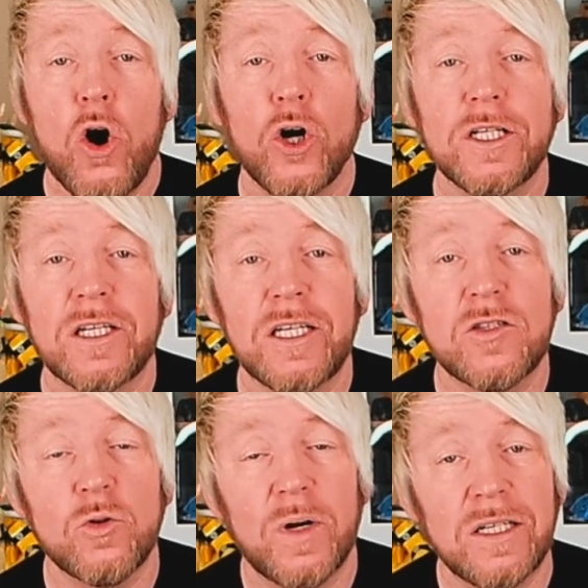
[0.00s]
Heute geht
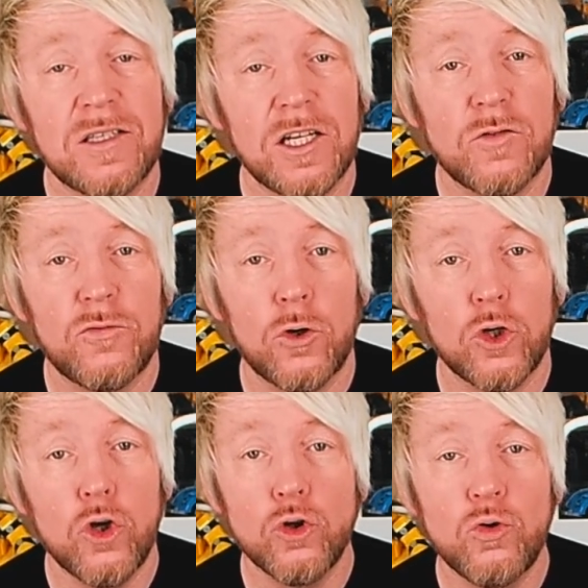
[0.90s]
es um ein Set
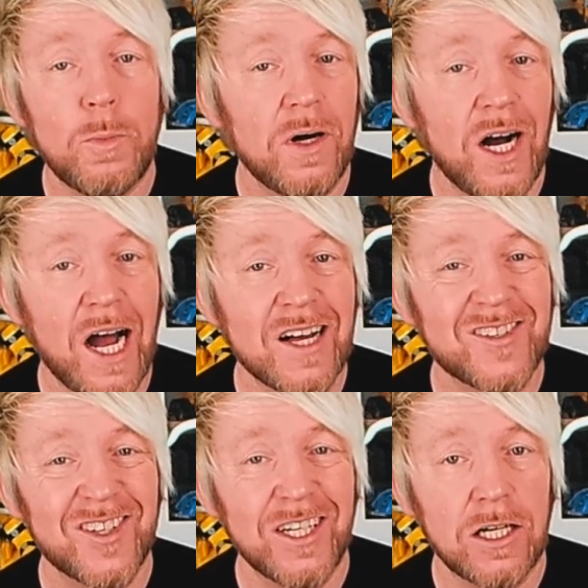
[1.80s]
von Super
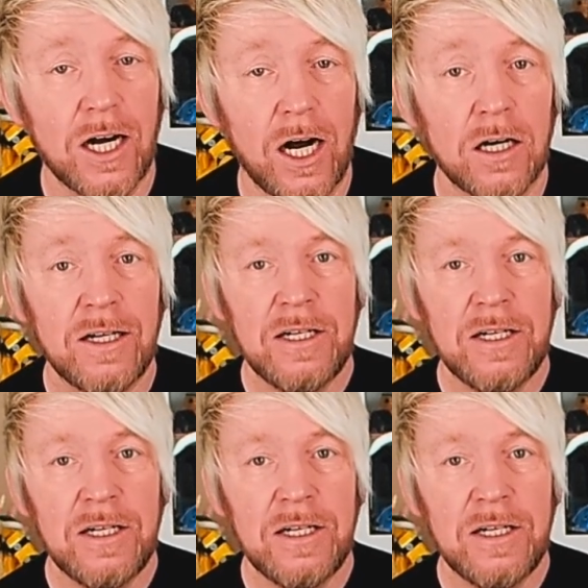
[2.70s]
18K.